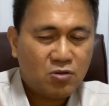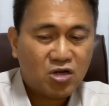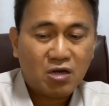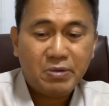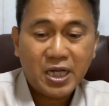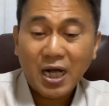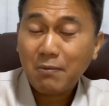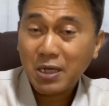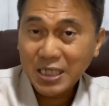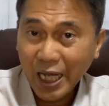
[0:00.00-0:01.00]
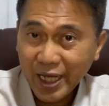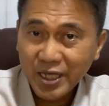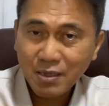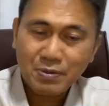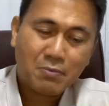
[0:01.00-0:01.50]
o ang gabi ng kamatayan
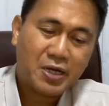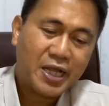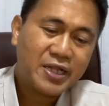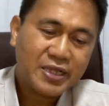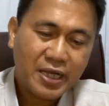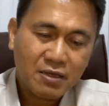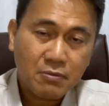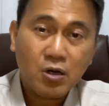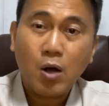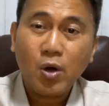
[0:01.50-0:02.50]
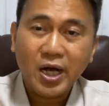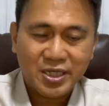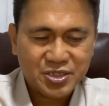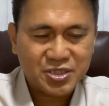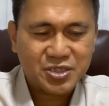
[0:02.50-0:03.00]
na permanenteng
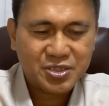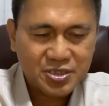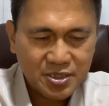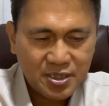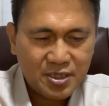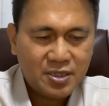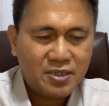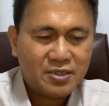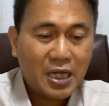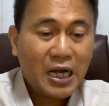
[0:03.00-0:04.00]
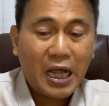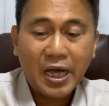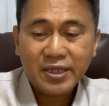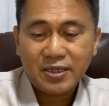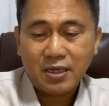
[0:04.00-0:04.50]
magawakas ng
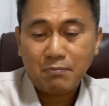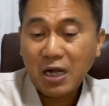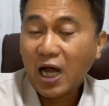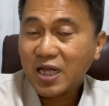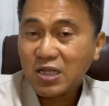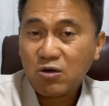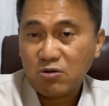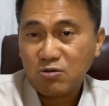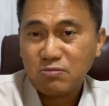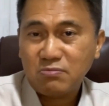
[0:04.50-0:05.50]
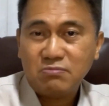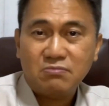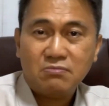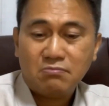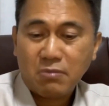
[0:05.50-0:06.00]
lahat ng pagkakataong
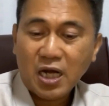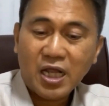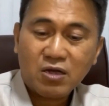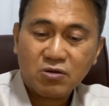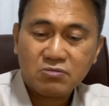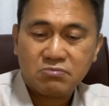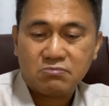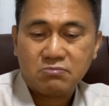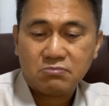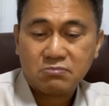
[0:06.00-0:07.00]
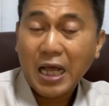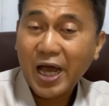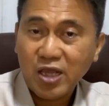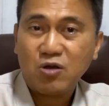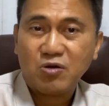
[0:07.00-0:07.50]
maglingkod
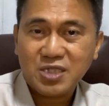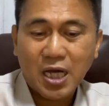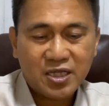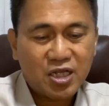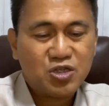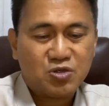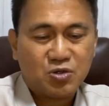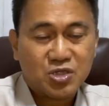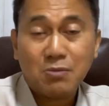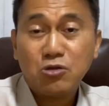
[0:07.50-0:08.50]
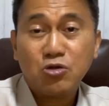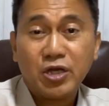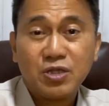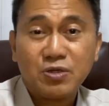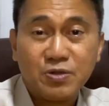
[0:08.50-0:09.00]
tayo sa ating Diyos sa
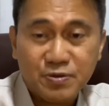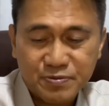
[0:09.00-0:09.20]
mundong ito.